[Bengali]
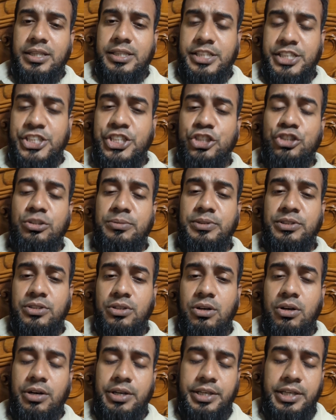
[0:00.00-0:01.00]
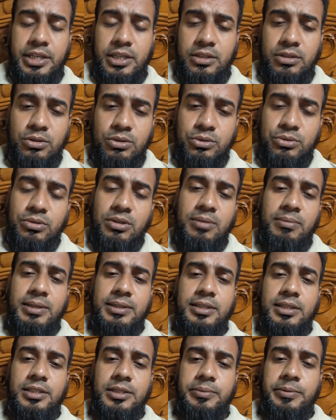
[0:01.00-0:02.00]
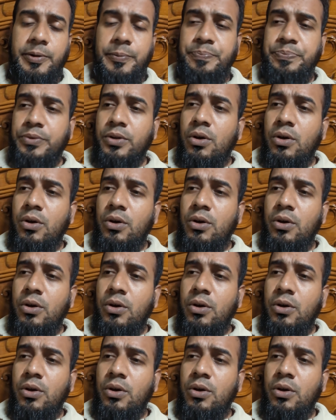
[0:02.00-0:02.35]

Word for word: কৃষি জমিতে হয় এইগুলো তোলা বাদ দিয়ে দিবে